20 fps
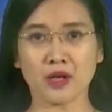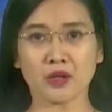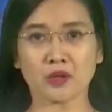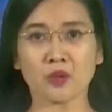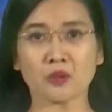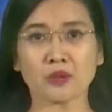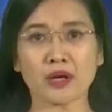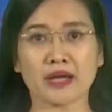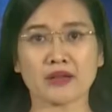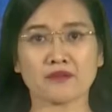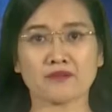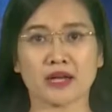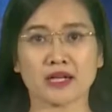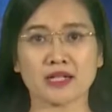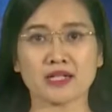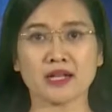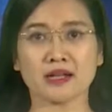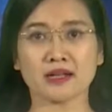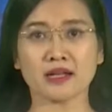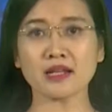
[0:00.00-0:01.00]
thúc đẩy phát
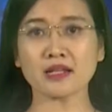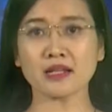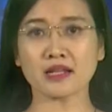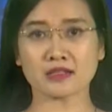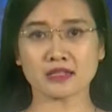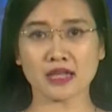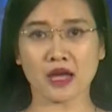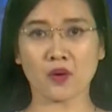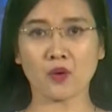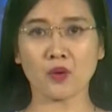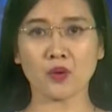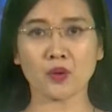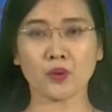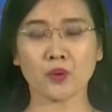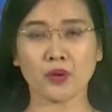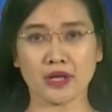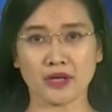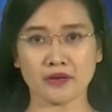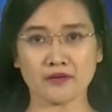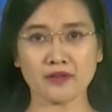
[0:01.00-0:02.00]
triển kinh tế xã hội
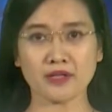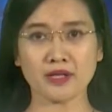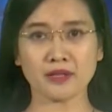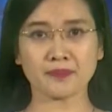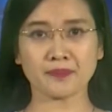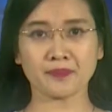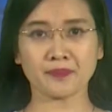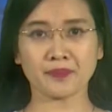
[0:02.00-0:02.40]
của địa phương.